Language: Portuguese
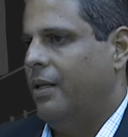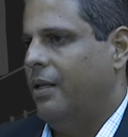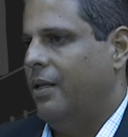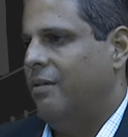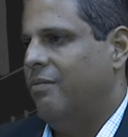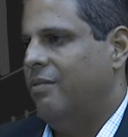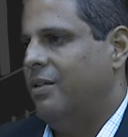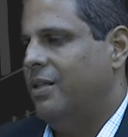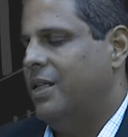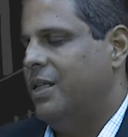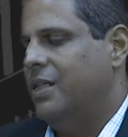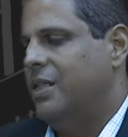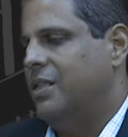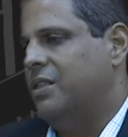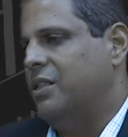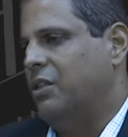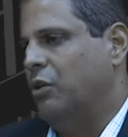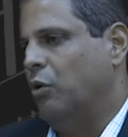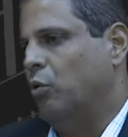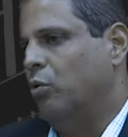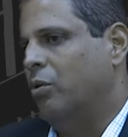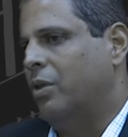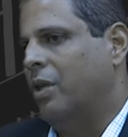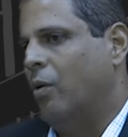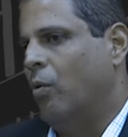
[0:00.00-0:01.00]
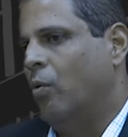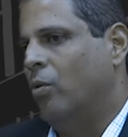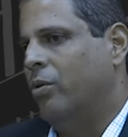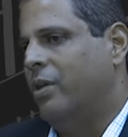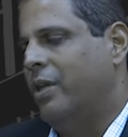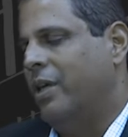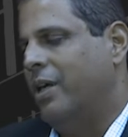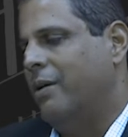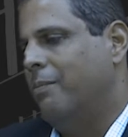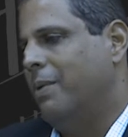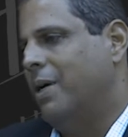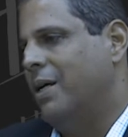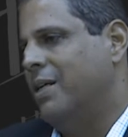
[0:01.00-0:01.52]
Na verdade, assim, o, o
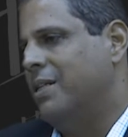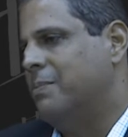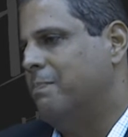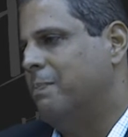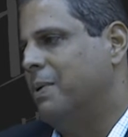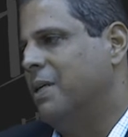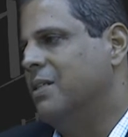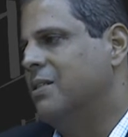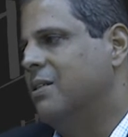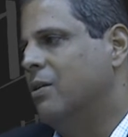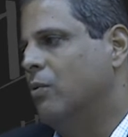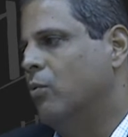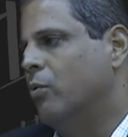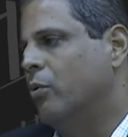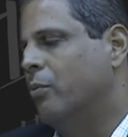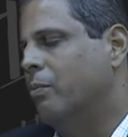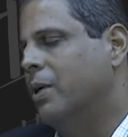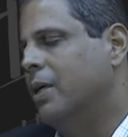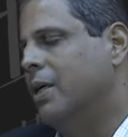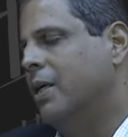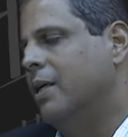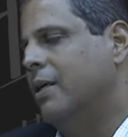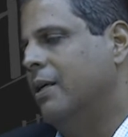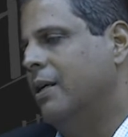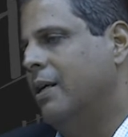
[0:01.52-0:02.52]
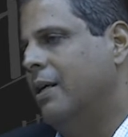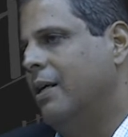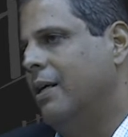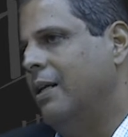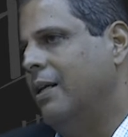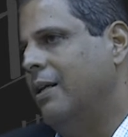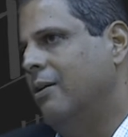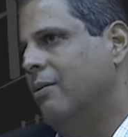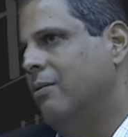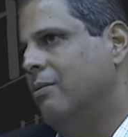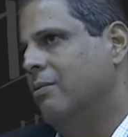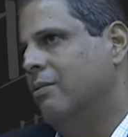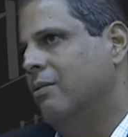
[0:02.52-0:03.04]
tema expansão urbana,
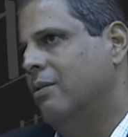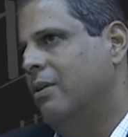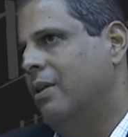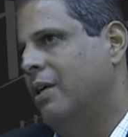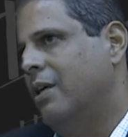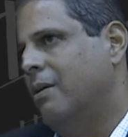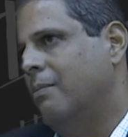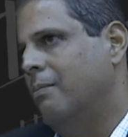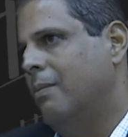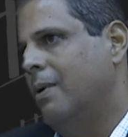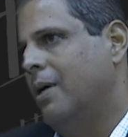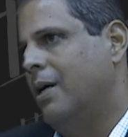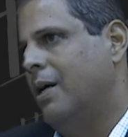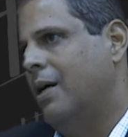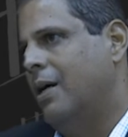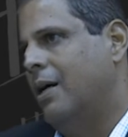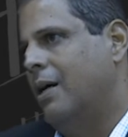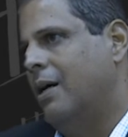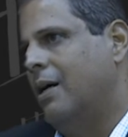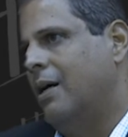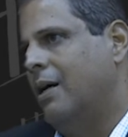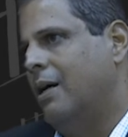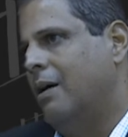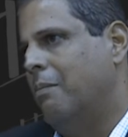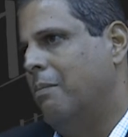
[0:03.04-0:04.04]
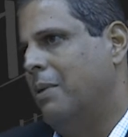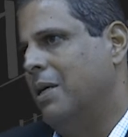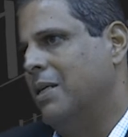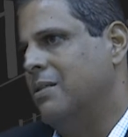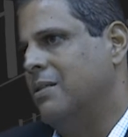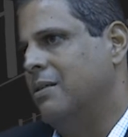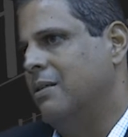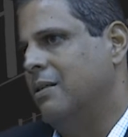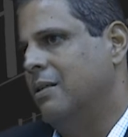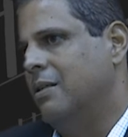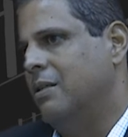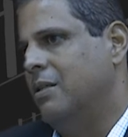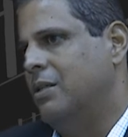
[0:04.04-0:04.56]
ele é um tema
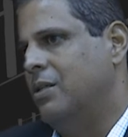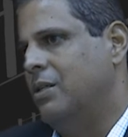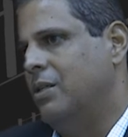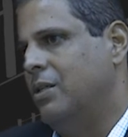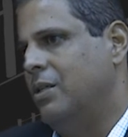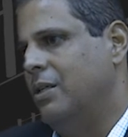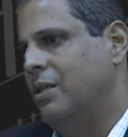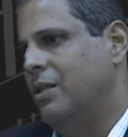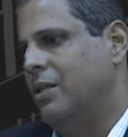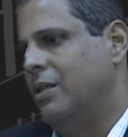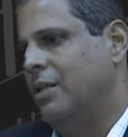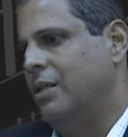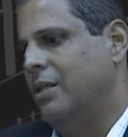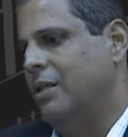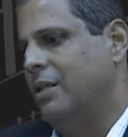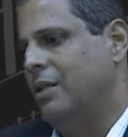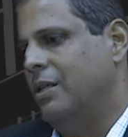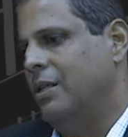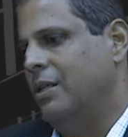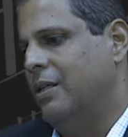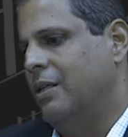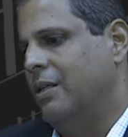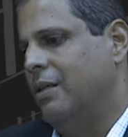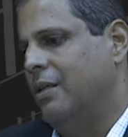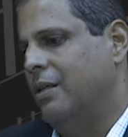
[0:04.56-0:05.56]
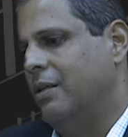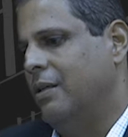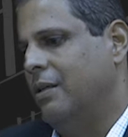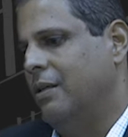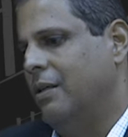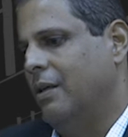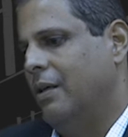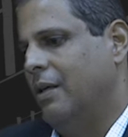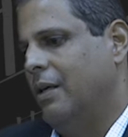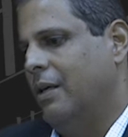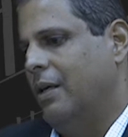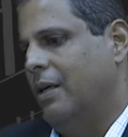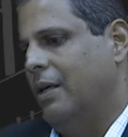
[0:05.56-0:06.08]
bastante
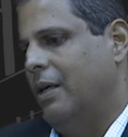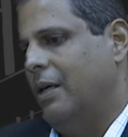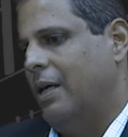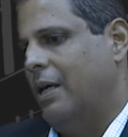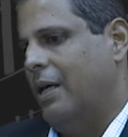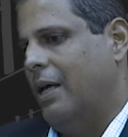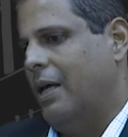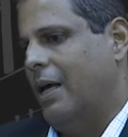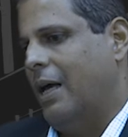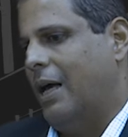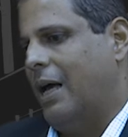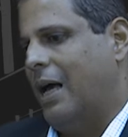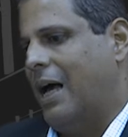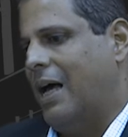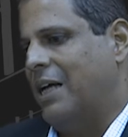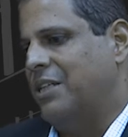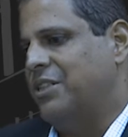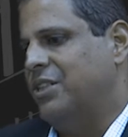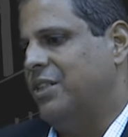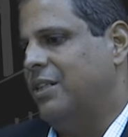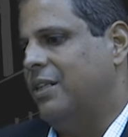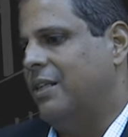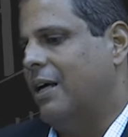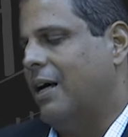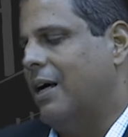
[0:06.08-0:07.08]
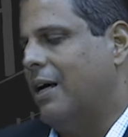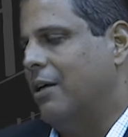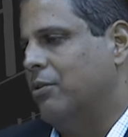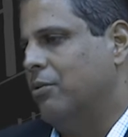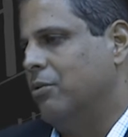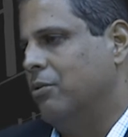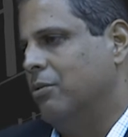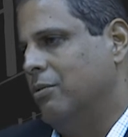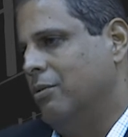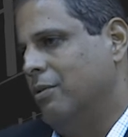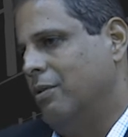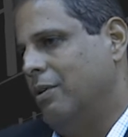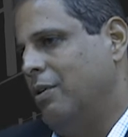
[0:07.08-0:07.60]

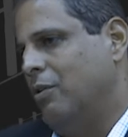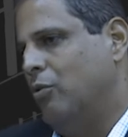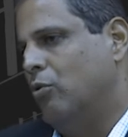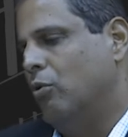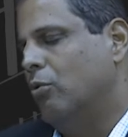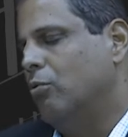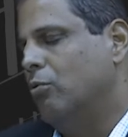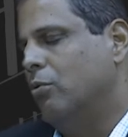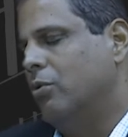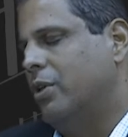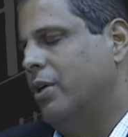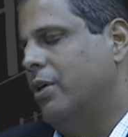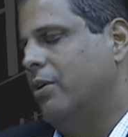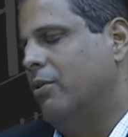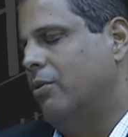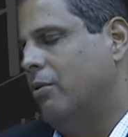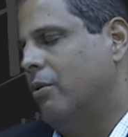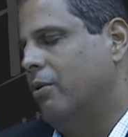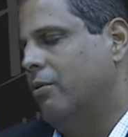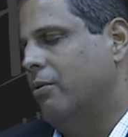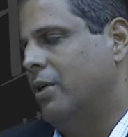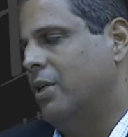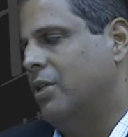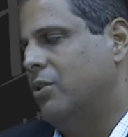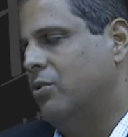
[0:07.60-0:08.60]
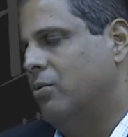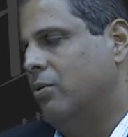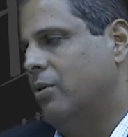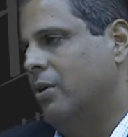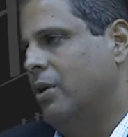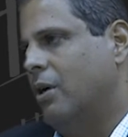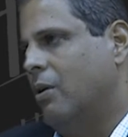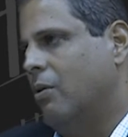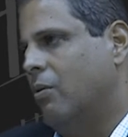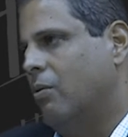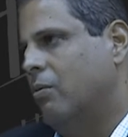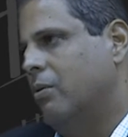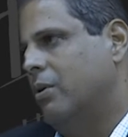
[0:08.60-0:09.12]
agitado em todo o território
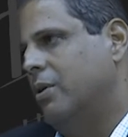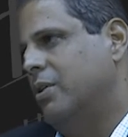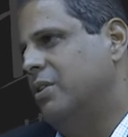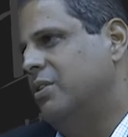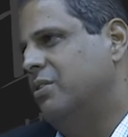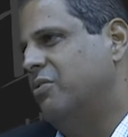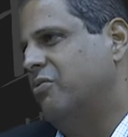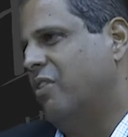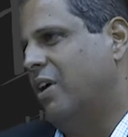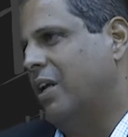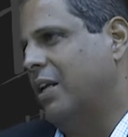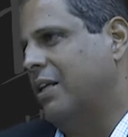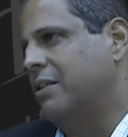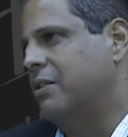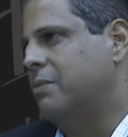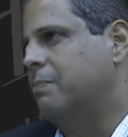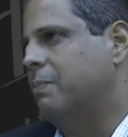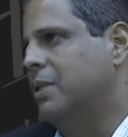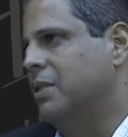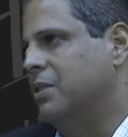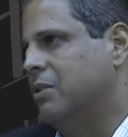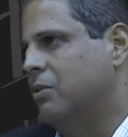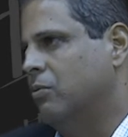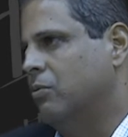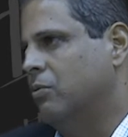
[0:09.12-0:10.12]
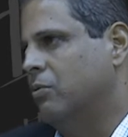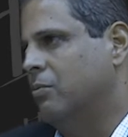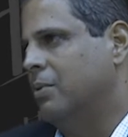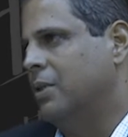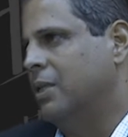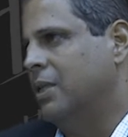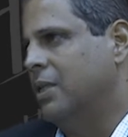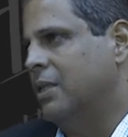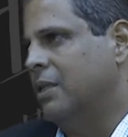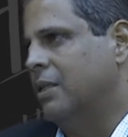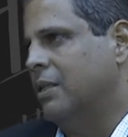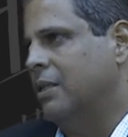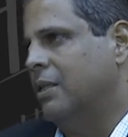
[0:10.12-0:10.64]
nacional. Quando a gente fala em expansão
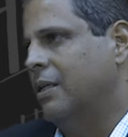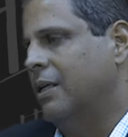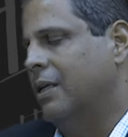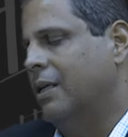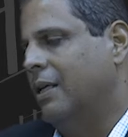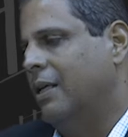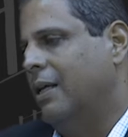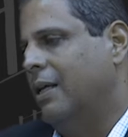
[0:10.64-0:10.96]
urbana,